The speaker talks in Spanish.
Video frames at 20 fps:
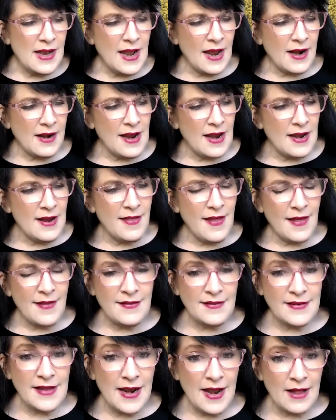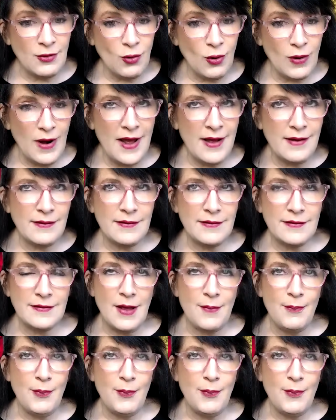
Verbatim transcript: Y la realidad es que la Torah